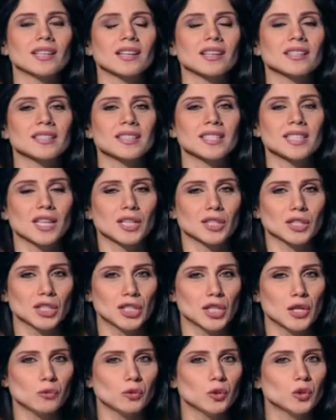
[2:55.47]

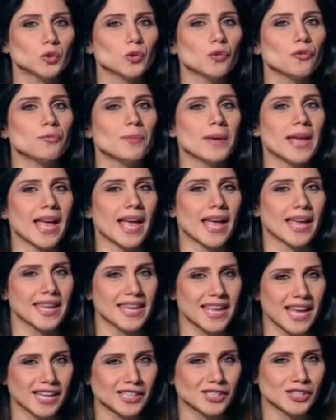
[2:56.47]
الاقتصادية ونشوف
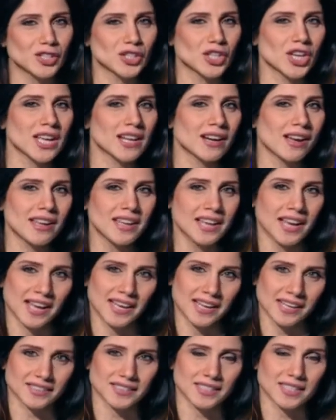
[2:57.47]
بأي اتجاه رايح
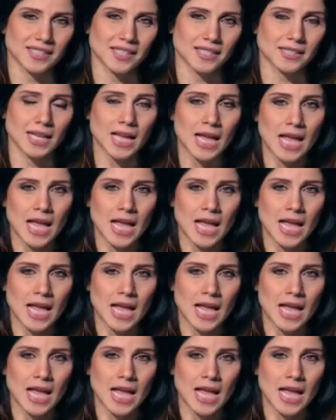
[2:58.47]
الاقتصاد